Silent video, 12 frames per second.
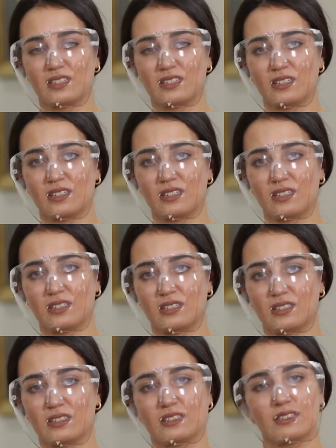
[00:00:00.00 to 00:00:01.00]
diri
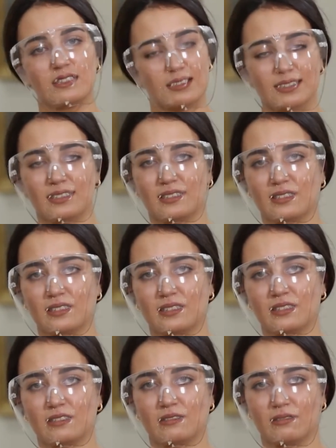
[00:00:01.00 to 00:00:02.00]
kalmış. Ama lezzeti
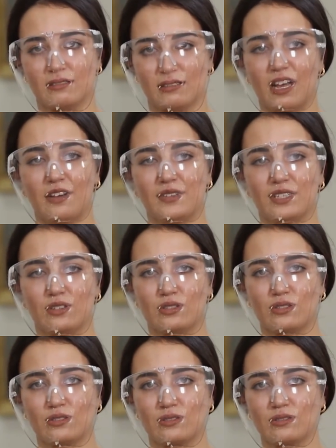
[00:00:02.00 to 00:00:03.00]
güzel. Afiyet olsun.
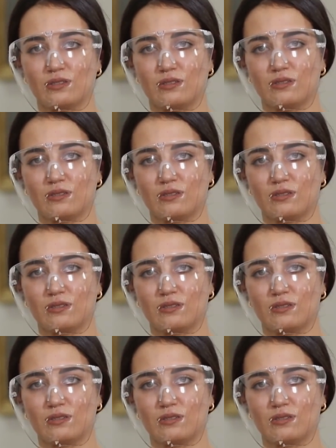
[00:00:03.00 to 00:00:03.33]
Salatada